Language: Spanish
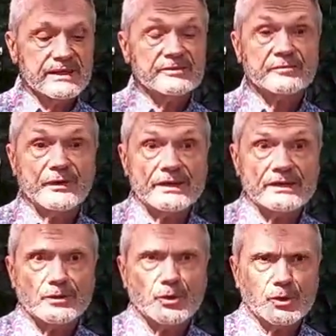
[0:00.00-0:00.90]

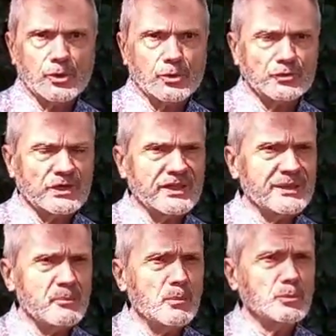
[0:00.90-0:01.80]
esférico, cosa
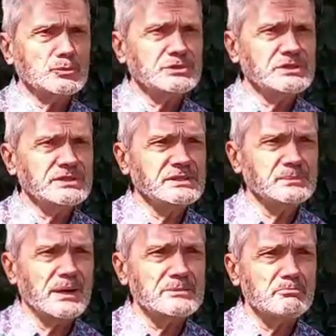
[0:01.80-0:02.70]
de
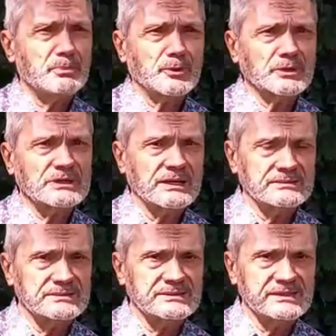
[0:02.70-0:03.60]
muchísima
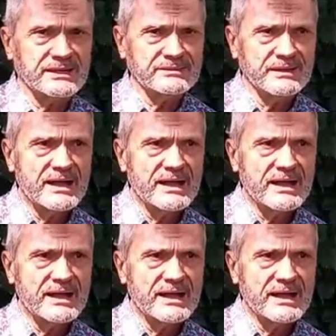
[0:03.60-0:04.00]
importancia,